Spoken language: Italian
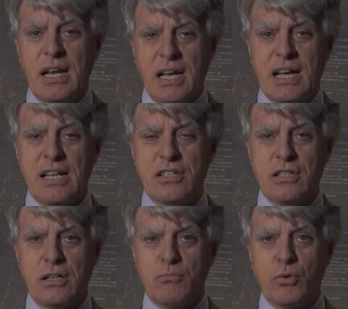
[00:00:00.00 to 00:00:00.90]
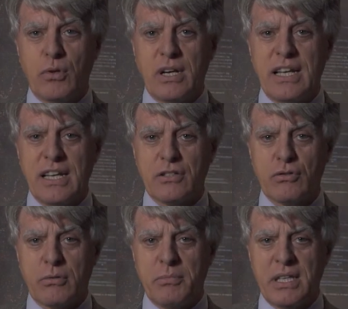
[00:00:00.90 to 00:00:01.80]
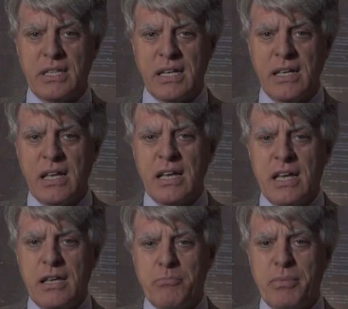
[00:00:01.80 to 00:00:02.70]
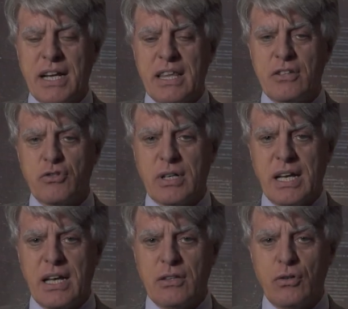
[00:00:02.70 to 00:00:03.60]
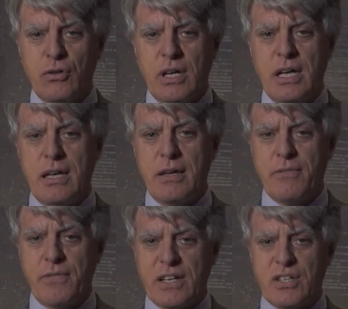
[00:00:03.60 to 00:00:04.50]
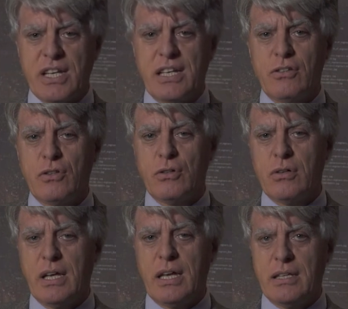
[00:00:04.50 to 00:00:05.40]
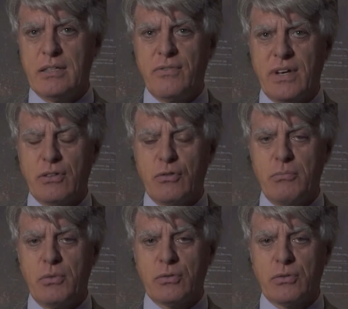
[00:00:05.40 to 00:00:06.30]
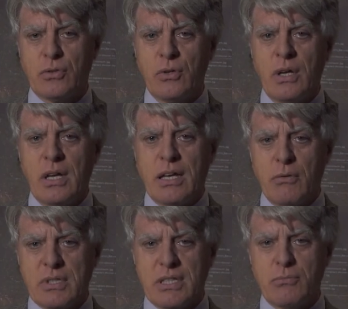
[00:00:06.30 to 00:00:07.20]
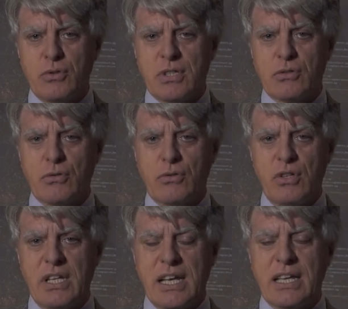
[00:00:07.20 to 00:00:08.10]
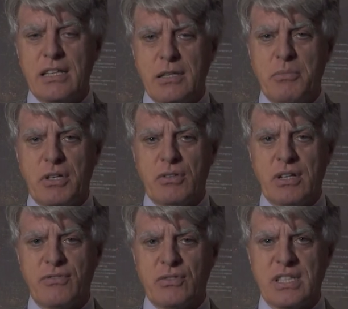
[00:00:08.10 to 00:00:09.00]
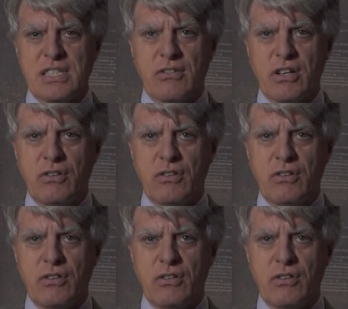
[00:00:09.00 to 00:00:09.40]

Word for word: la calce del muro l'ha riassorbita. Imparare giocando e facendo è di fatto il motto che questa mostra sottolinea e che è tipico della Fondazione